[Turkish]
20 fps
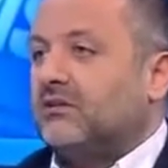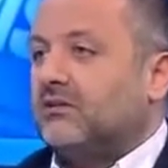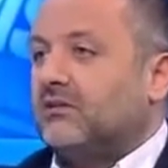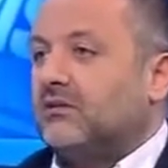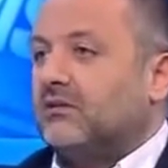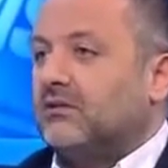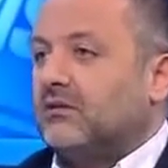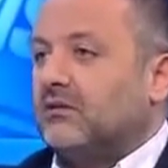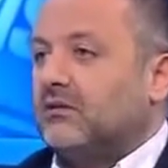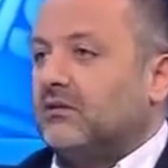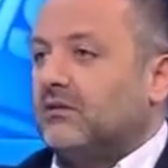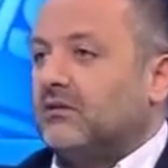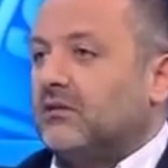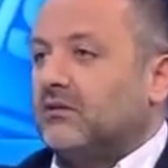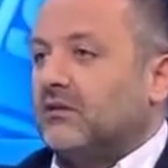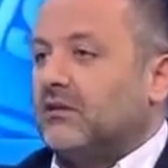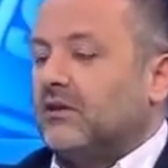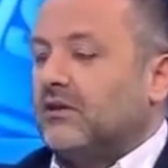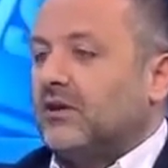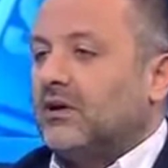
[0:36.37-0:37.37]
Evet onun
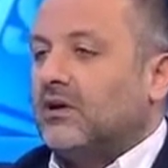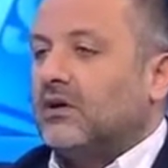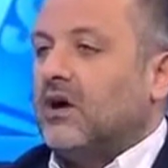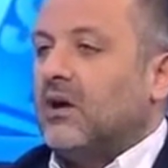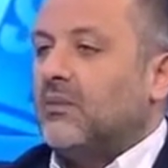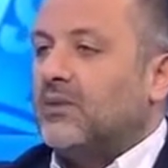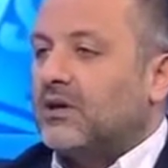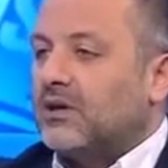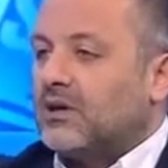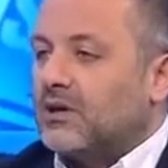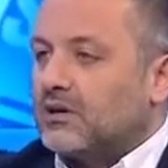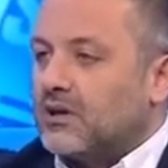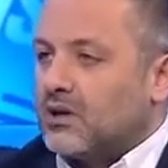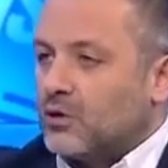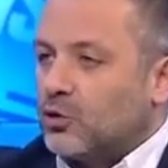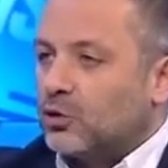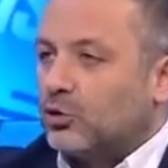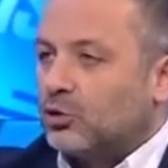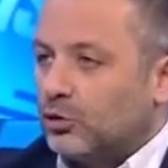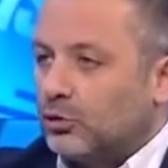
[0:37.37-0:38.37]
için zaten. Kameraları bunun,
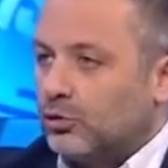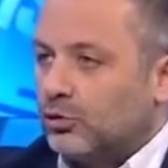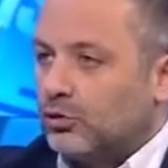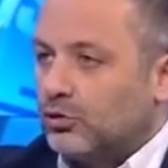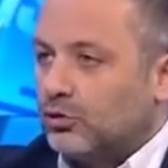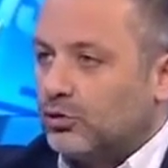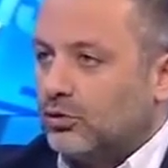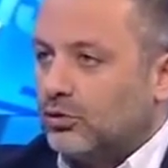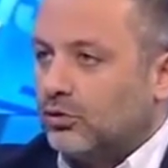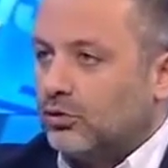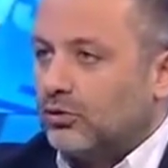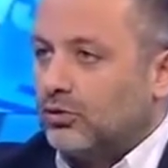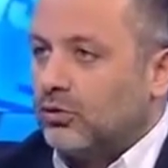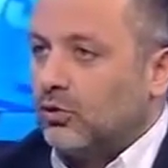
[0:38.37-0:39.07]
da kurdun. E, bunun